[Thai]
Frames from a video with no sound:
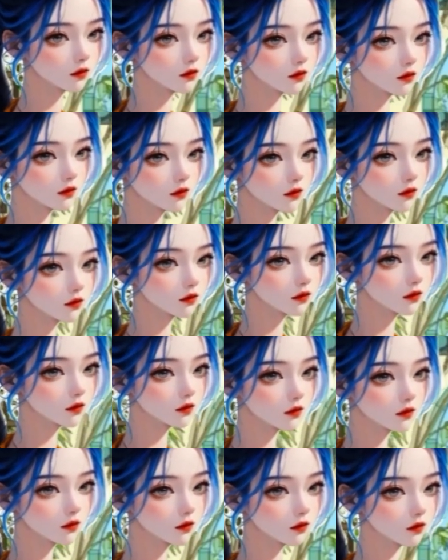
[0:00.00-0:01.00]
พาหนีมาจา
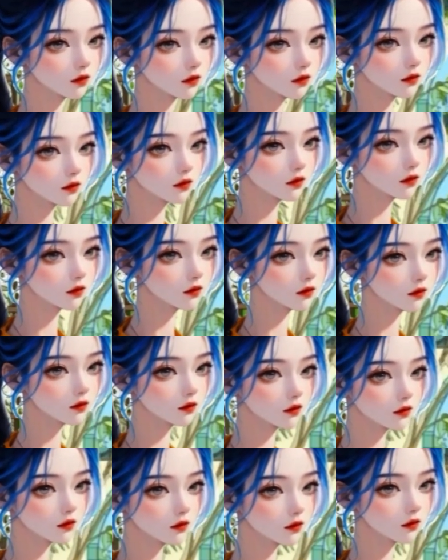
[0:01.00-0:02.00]
กแคว้นมังกรวา
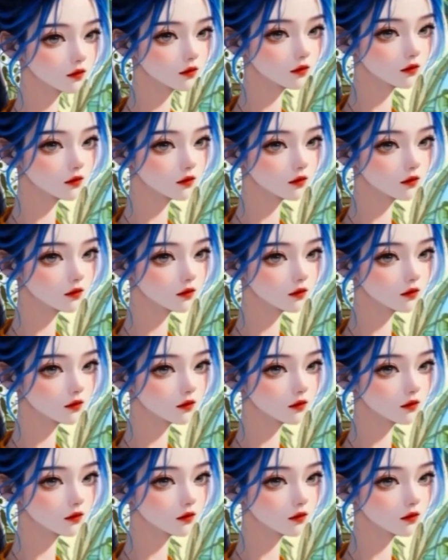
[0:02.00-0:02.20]
รี